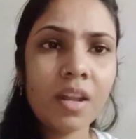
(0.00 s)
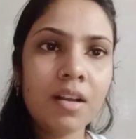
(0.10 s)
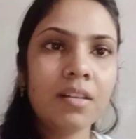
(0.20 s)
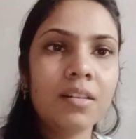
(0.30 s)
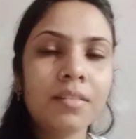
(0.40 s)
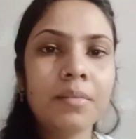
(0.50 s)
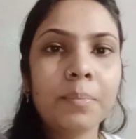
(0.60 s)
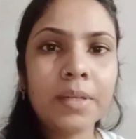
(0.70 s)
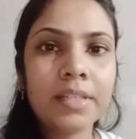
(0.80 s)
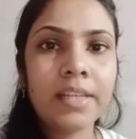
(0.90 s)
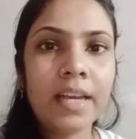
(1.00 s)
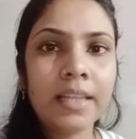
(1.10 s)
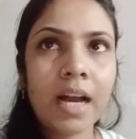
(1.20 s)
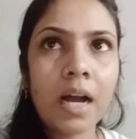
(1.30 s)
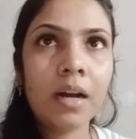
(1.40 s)
बस यही
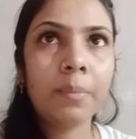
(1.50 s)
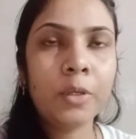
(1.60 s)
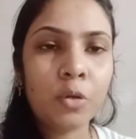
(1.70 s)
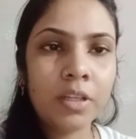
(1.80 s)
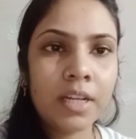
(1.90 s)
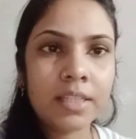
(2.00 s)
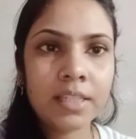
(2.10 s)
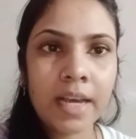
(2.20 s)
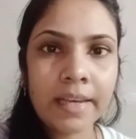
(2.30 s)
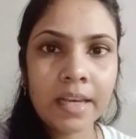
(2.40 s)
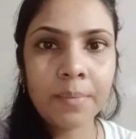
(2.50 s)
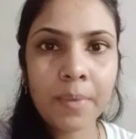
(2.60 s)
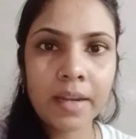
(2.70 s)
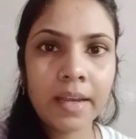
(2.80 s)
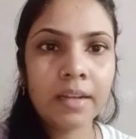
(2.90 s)
था अभी थोड़ी देर से जाएंगे हम
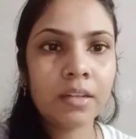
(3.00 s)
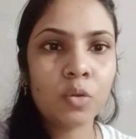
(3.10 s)
मार्केट